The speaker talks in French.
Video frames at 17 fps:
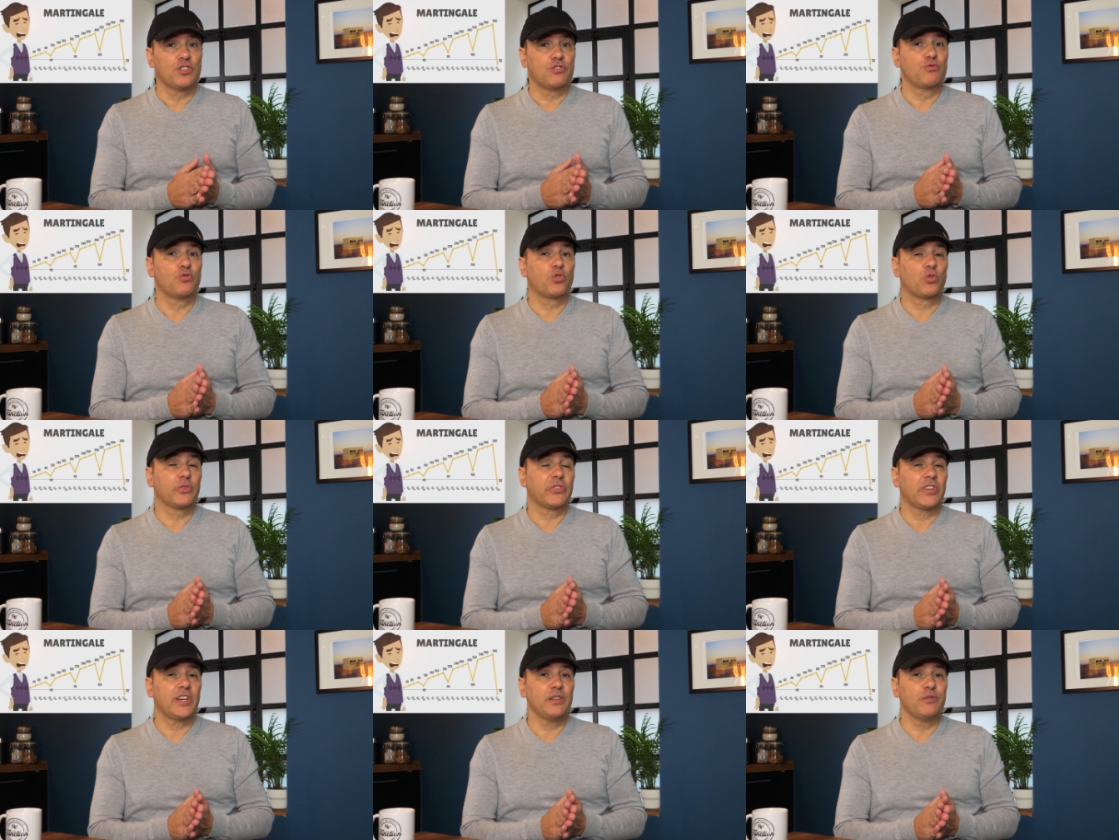Je vous
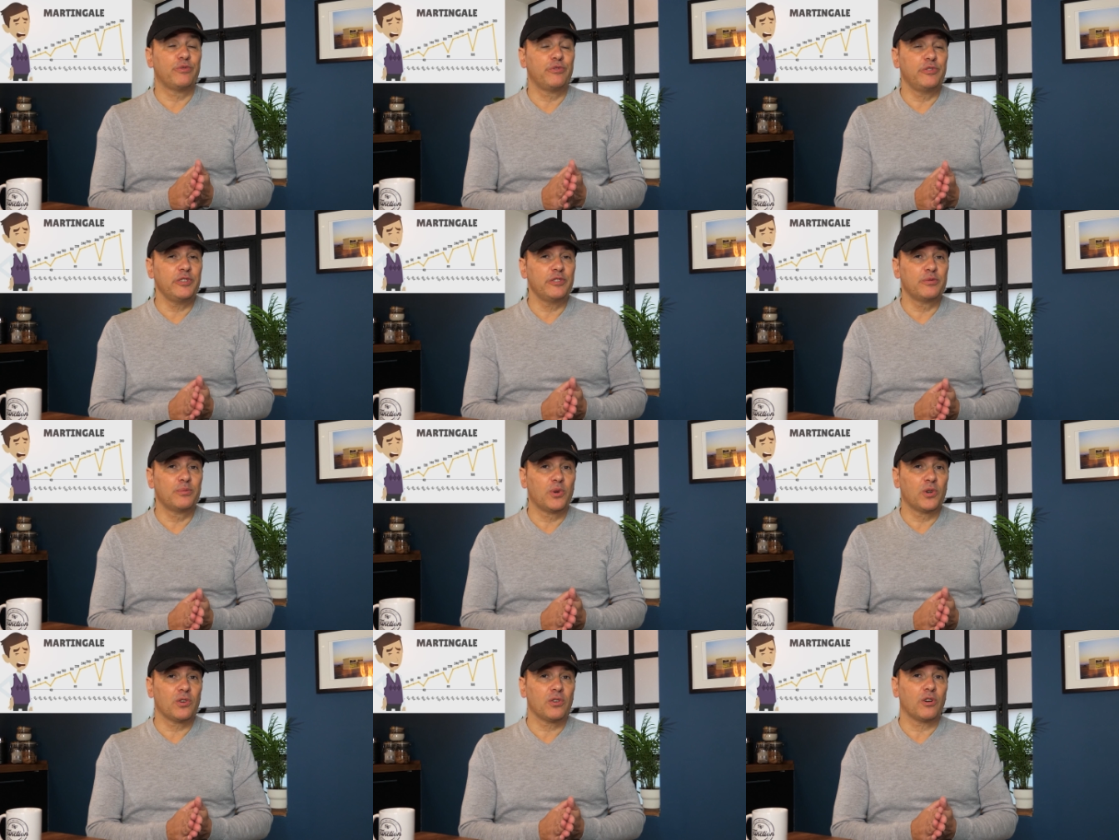conseille
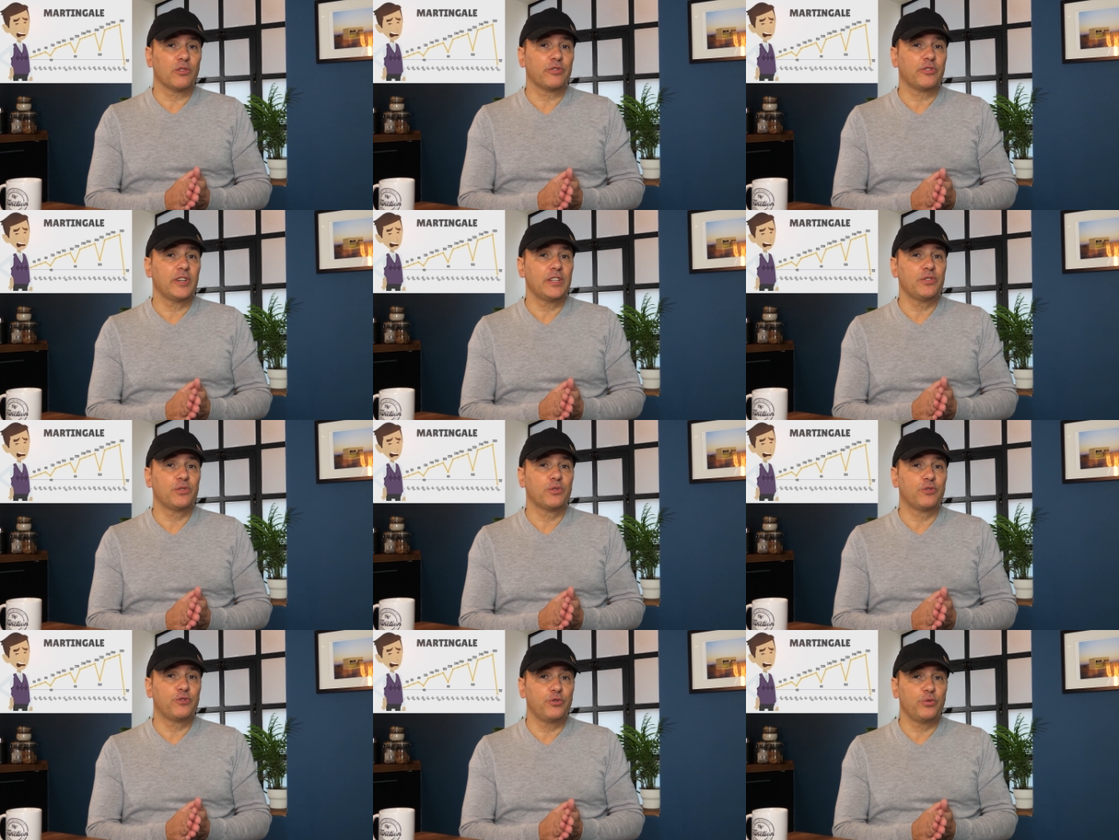vivement en fait
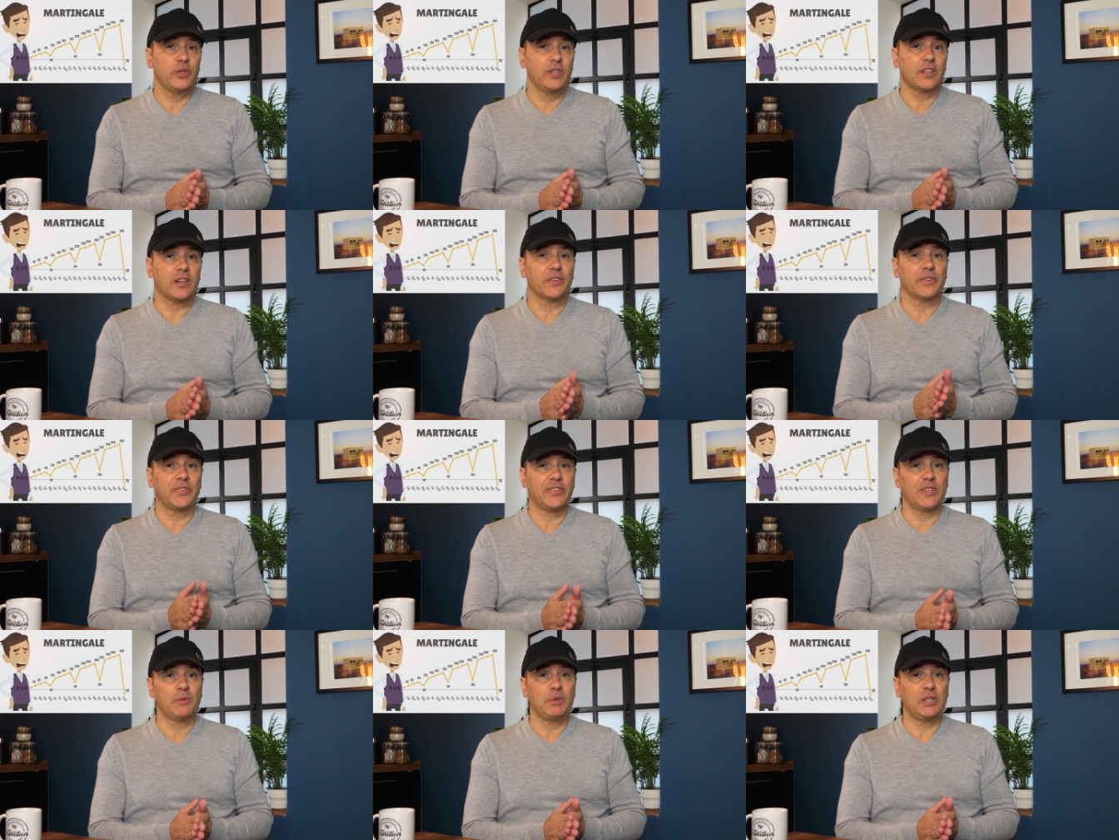de fuir
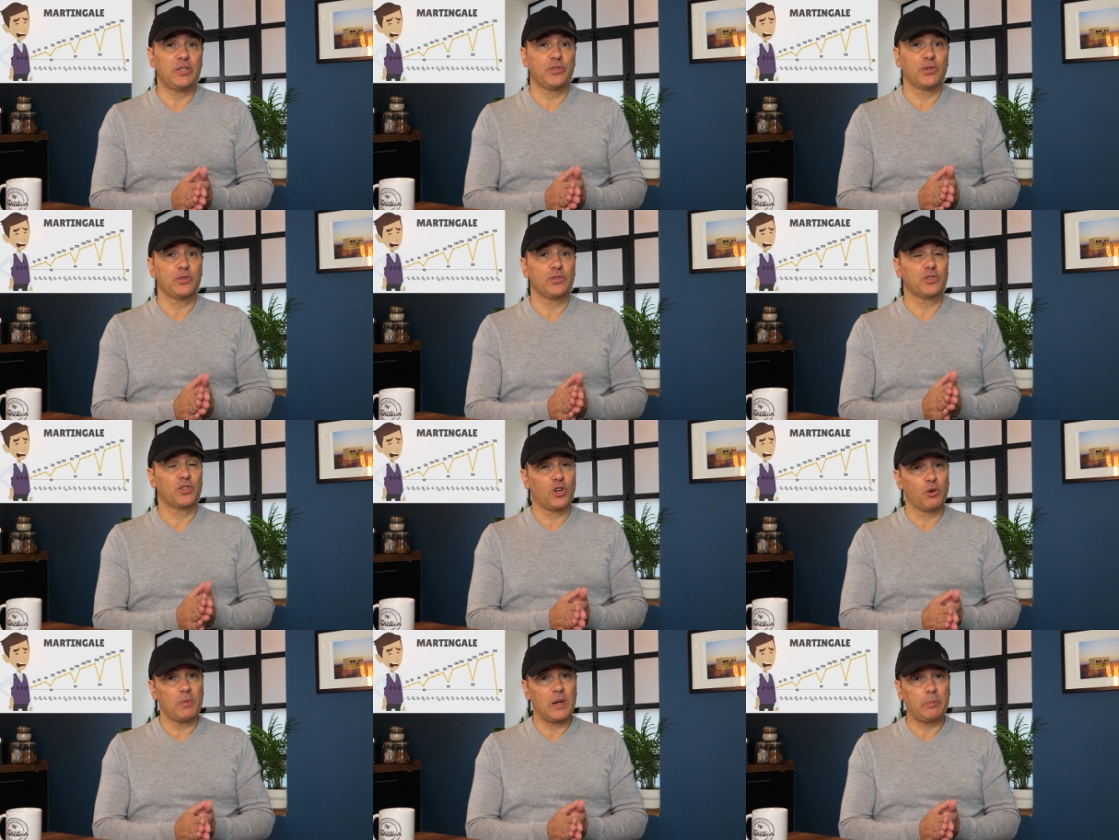ces
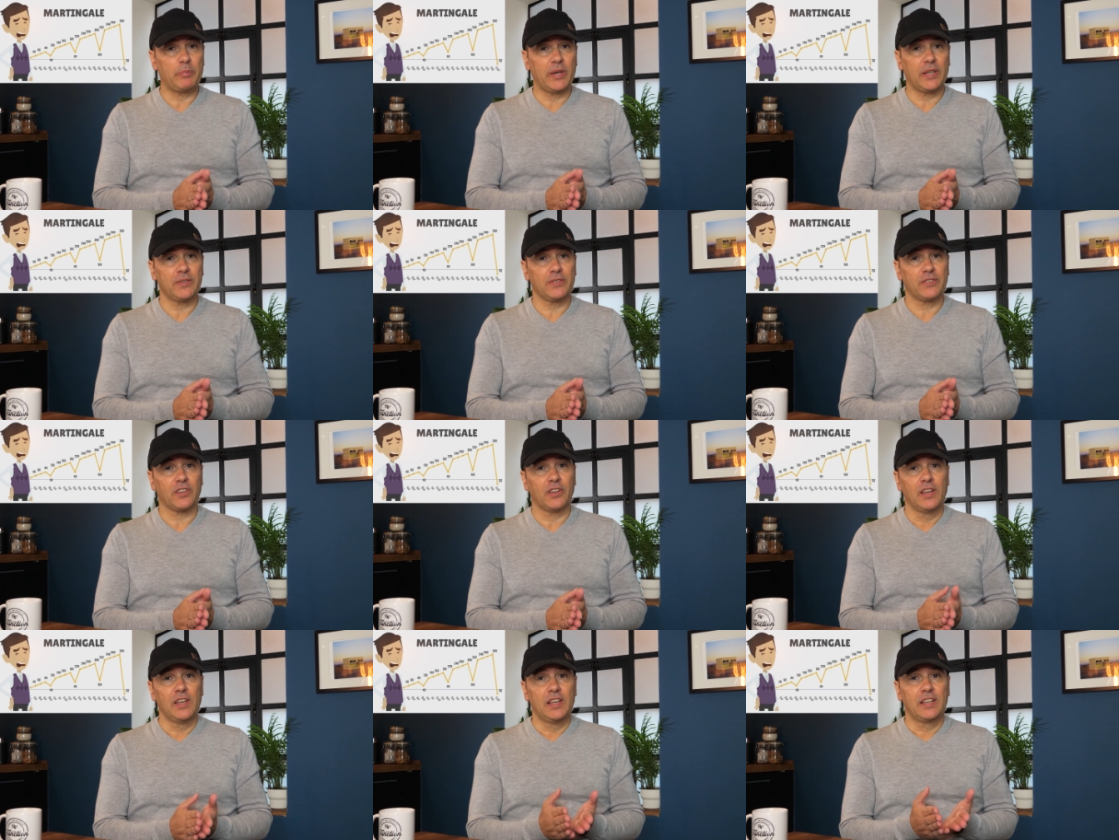méthodes comme la
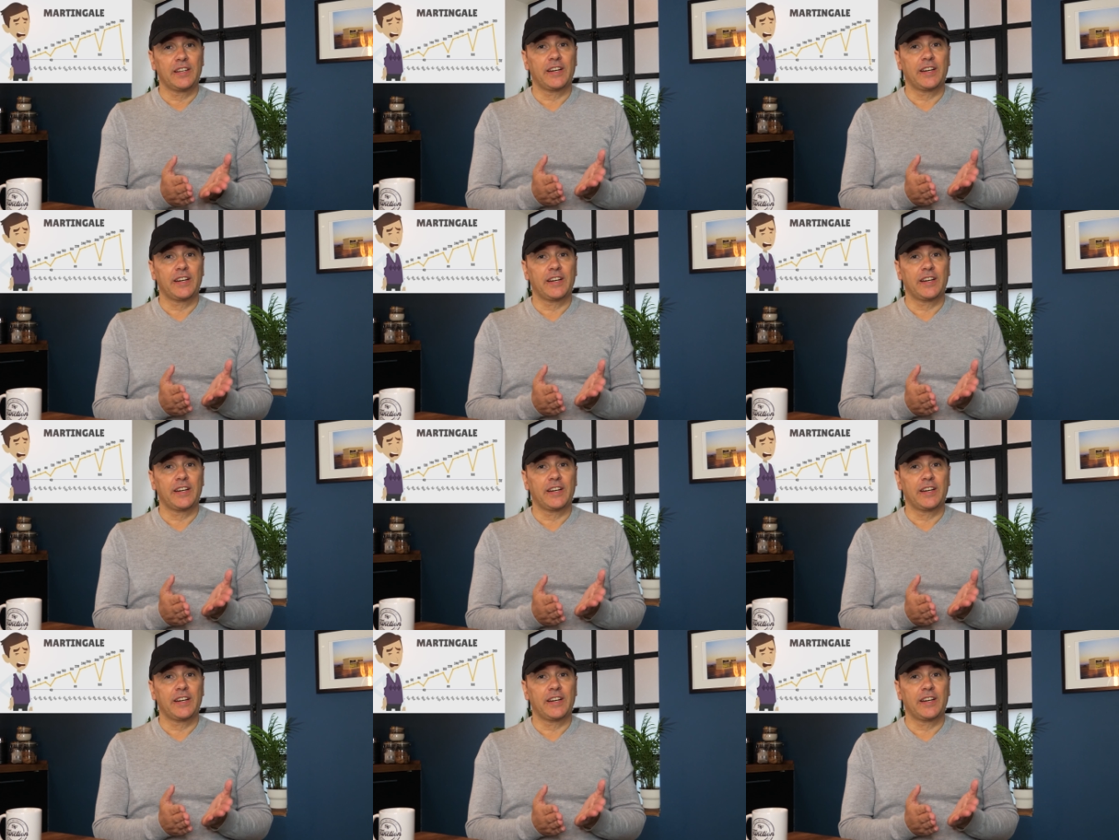peste